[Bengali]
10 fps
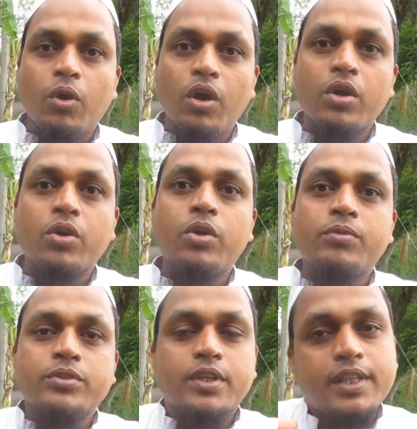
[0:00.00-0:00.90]

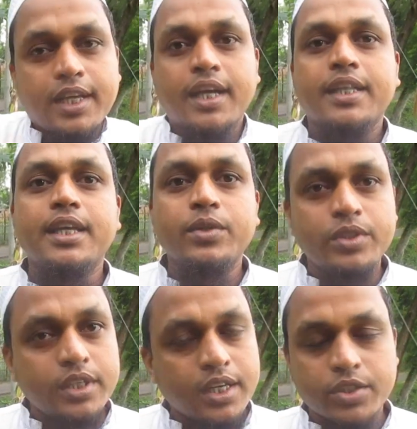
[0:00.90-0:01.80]
অক্ষমতা দেখা দেয়
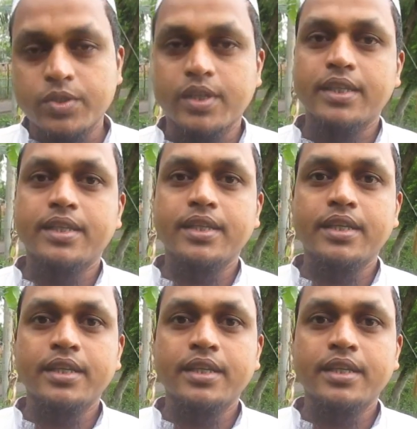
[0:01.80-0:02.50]
অধিকাংশ ক্ষেত্রে